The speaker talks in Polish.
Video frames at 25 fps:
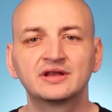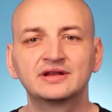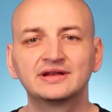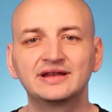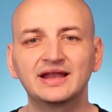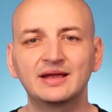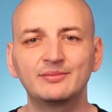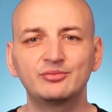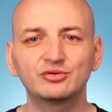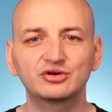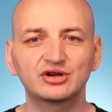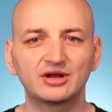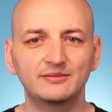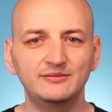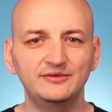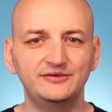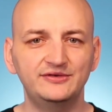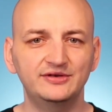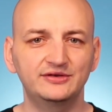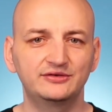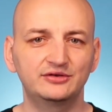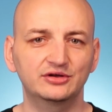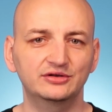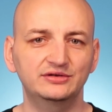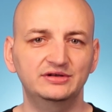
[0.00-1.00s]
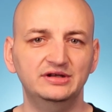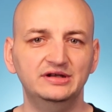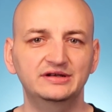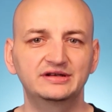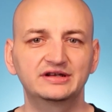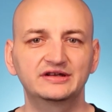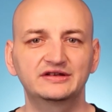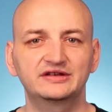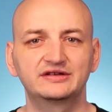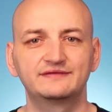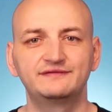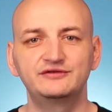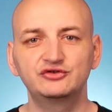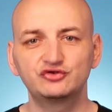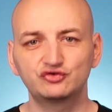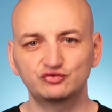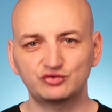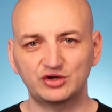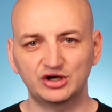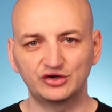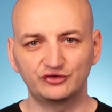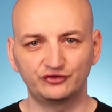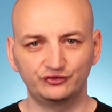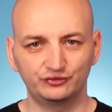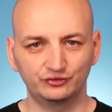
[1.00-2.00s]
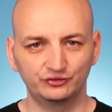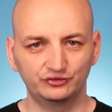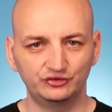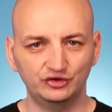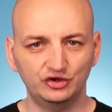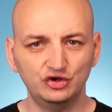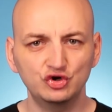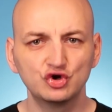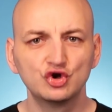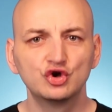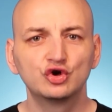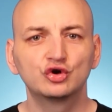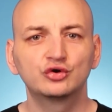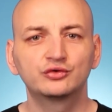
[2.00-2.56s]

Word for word: dla programisty .NET jest Visual Studio,